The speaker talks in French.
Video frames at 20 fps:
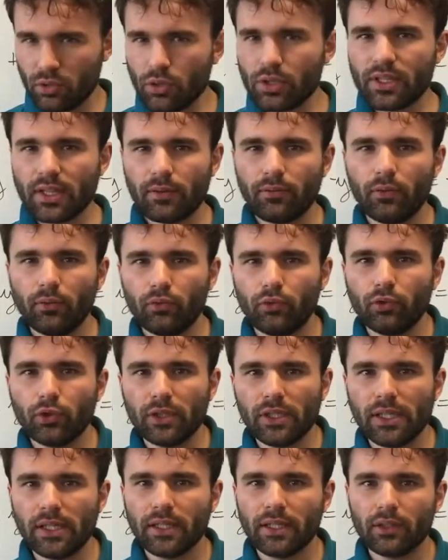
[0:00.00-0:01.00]
juste avant de vous
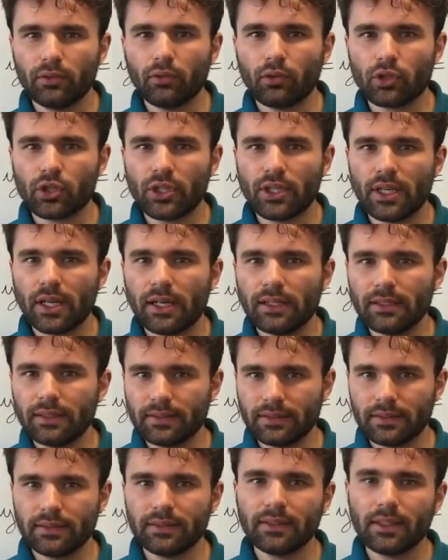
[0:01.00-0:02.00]
donner l'écriture générale
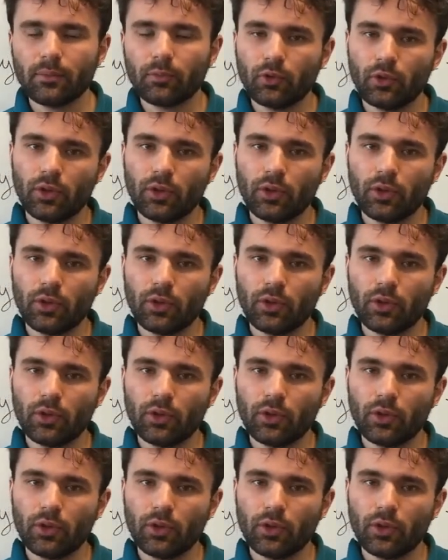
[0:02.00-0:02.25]
d'un système